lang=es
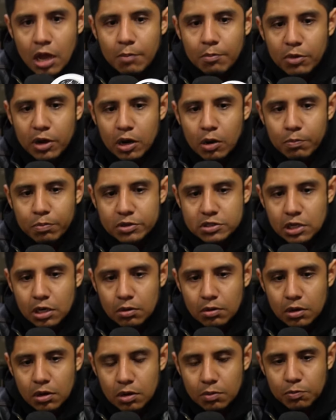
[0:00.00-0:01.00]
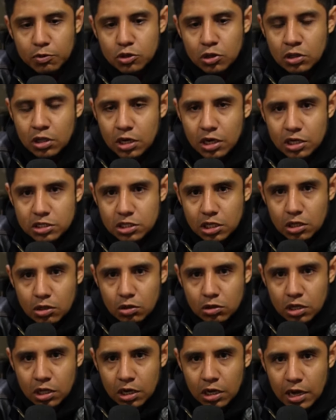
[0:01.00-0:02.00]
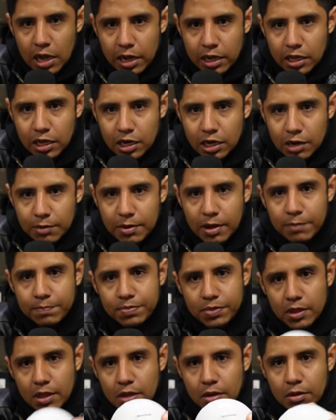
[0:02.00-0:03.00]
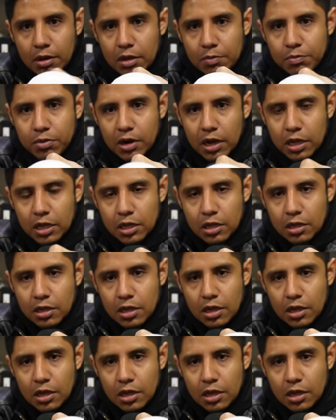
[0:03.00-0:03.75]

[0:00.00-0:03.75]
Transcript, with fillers: bueno, pues el botón de reset lo tienen aquí arriba, ahí por ahí.